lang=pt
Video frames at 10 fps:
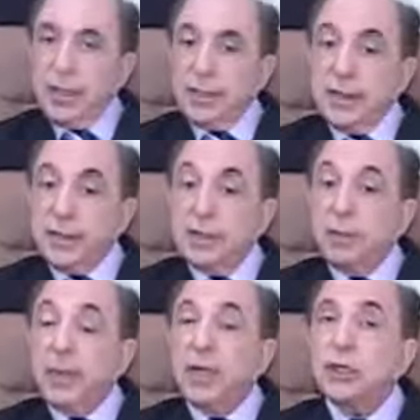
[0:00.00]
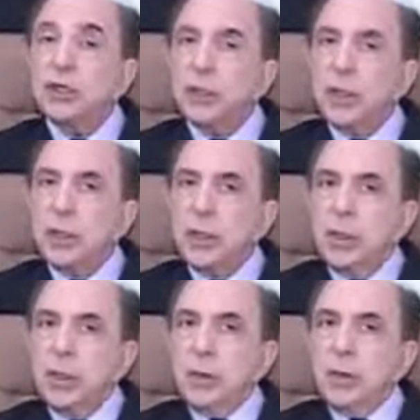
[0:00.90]
tem necessidade de preencher
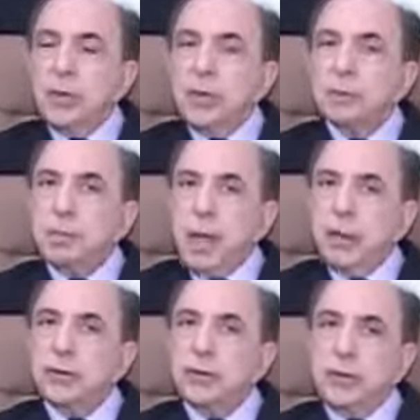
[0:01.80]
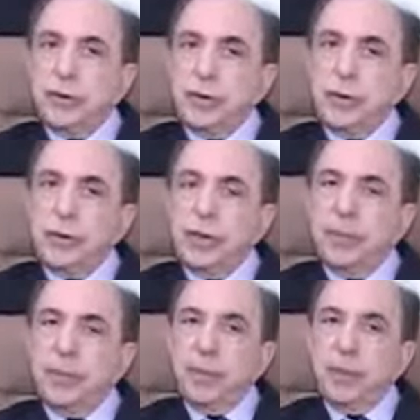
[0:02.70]
um espaço de, de
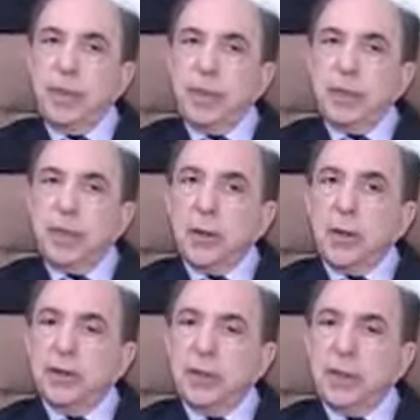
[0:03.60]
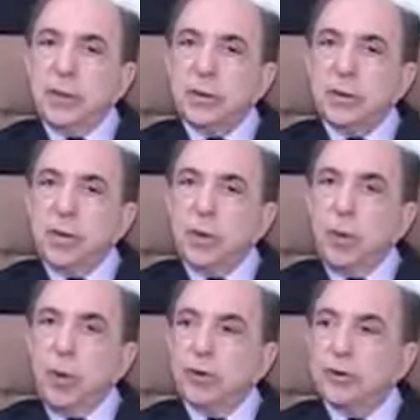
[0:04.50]
tempo que é coincidente com o
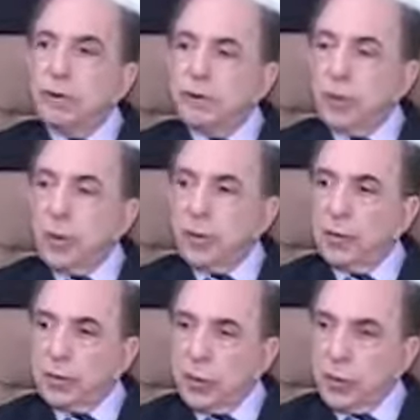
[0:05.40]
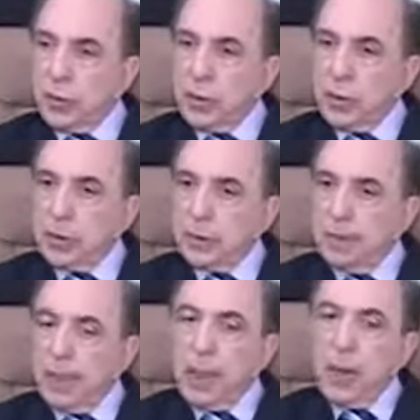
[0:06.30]
modo de 24 e 24 horas.
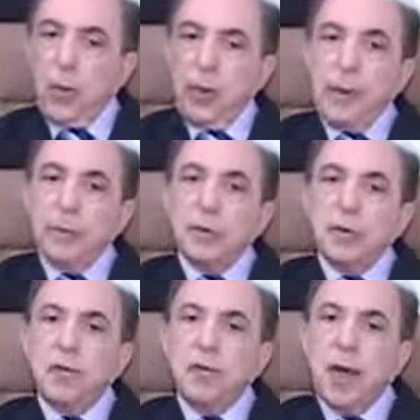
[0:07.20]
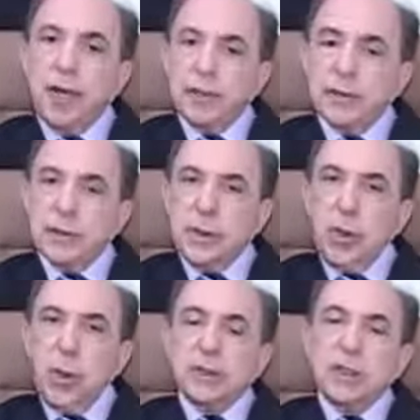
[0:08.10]
O que a pessoa faz
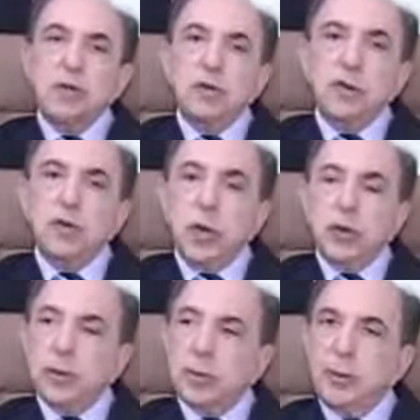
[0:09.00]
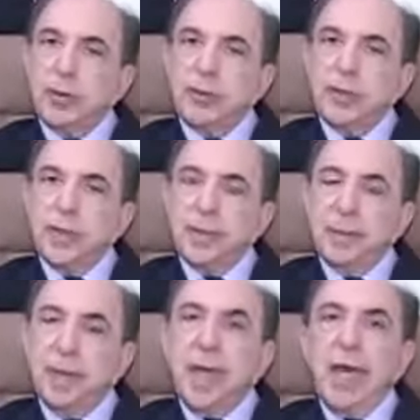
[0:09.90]
com essas 24 horas por dia
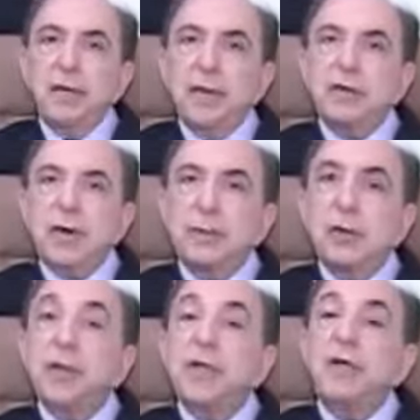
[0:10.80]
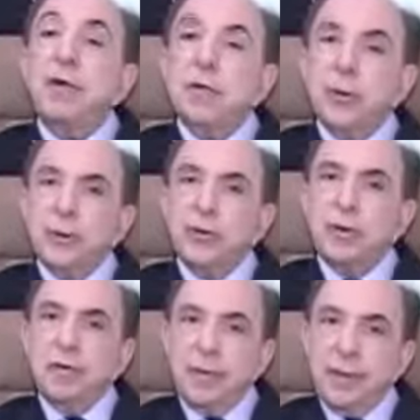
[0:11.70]
efetivamente é o que está fazendo com
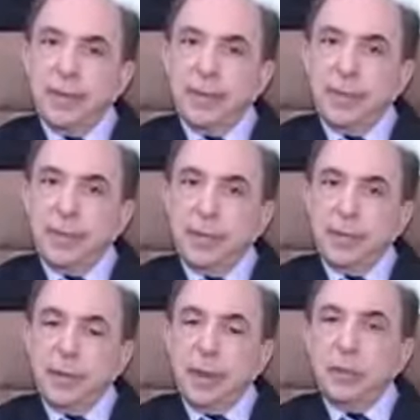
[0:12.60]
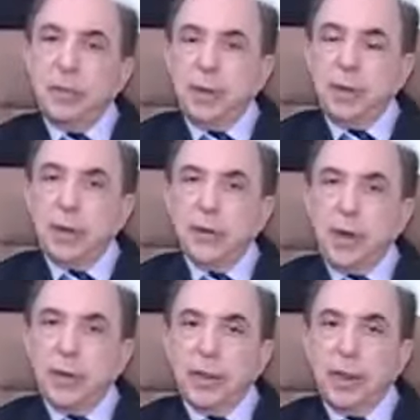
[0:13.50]
sua vida. De maneira
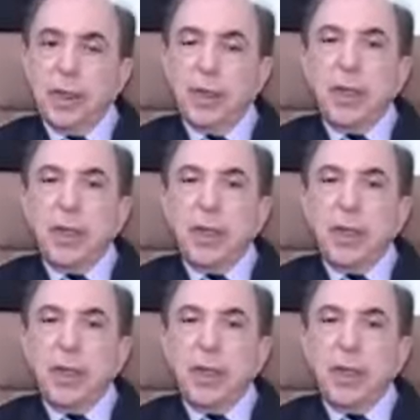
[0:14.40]
tal que,